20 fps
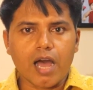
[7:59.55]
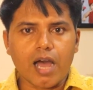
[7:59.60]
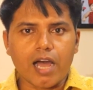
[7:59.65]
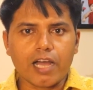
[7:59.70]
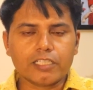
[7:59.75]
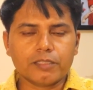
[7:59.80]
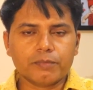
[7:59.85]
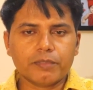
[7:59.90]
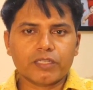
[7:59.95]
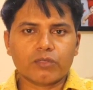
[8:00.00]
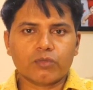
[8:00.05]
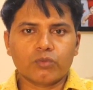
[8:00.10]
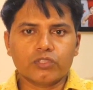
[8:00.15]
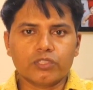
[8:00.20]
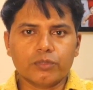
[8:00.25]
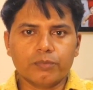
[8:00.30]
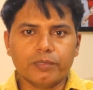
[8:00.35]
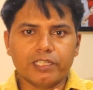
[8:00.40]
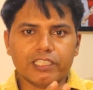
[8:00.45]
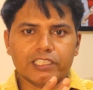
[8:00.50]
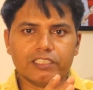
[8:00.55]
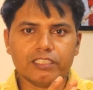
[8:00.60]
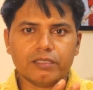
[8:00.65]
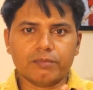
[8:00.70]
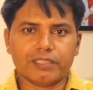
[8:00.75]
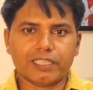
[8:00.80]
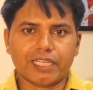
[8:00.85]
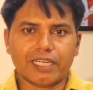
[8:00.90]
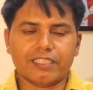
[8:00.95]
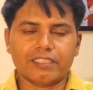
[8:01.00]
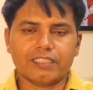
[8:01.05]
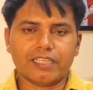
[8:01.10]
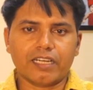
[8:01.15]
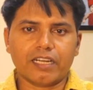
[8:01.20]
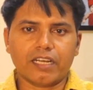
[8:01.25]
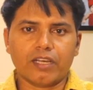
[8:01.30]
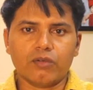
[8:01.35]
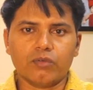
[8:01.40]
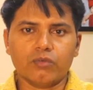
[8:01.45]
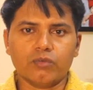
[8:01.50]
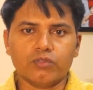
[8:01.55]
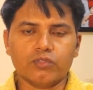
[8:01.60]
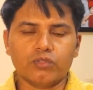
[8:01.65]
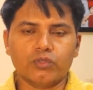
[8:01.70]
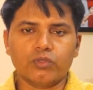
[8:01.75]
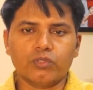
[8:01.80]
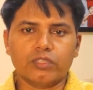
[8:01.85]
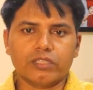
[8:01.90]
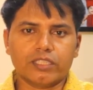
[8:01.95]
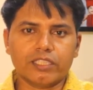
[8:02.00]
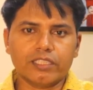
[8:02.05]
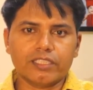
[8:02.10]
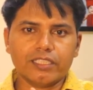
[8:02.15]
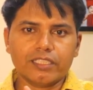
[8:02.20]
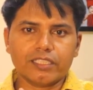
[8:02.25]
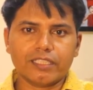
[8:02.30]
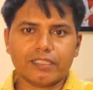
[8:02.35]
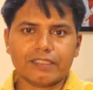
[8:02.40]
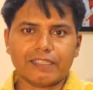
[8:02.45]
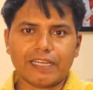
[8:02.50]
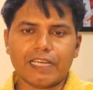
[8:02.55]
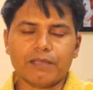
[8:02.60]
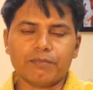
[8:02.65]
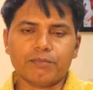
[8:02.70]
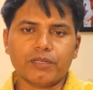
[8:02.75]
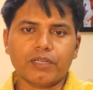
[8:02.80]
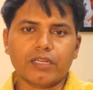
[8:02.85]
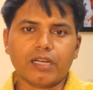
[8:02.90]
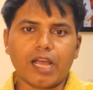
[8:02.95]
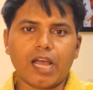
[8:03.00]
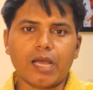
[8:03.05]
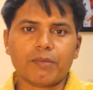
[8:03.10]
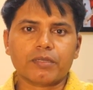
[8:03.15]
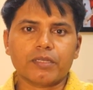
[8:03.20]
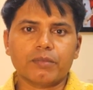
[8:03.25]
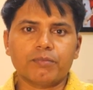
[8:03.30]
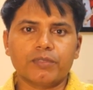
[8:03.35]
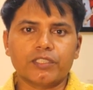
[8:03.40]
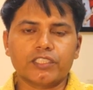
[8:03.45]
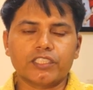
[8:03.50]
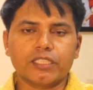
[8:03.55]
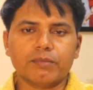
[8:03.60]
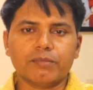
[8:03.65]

आज मैं कुछ मेडिसिन बताने जा रहा हूँ जो तीदिंग के टाइम पर आपके बच्चे